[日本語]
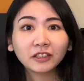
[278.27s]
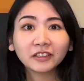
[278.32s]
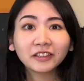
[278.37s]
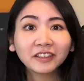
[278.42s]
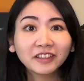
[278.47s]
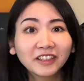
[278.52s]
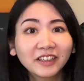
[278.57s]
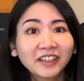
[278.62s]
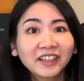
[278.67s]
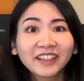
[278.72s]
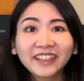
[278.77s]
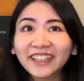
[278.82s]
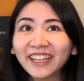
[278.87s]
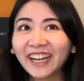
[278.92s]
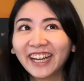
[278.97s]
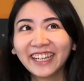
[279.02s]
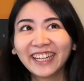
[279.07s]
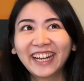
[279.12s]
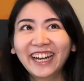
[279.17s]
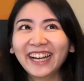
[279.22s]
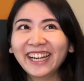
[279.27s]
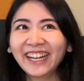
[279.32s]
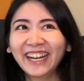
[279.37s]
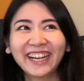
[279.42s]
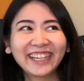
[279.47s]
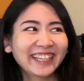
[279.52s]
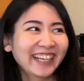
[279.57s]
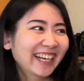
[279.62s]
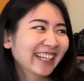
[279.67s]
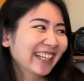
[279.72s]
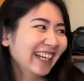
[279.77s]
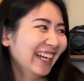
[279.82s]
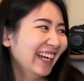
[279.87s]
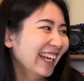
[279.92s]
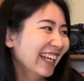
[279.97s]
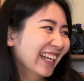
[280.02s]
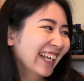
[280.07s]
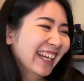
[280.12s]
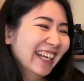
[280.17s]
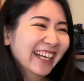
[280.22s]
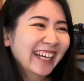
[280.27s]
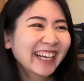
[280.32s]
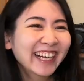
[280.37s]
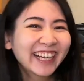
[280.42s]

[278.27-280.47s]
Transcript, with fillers: てないでくれ。やだやだやだやだやだ。捨てな